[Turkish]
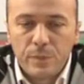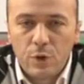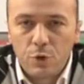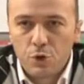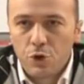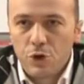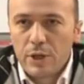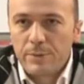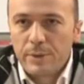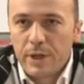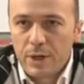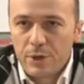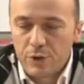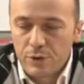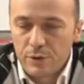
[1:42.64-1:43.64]
Şöyle
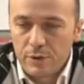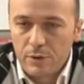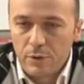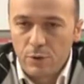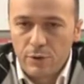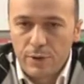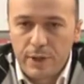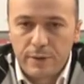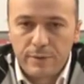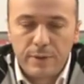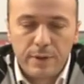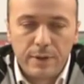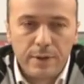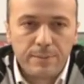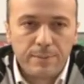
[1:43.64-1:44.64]
birkaç örnek
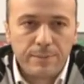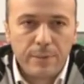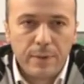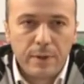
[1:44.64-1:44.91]
vereyim.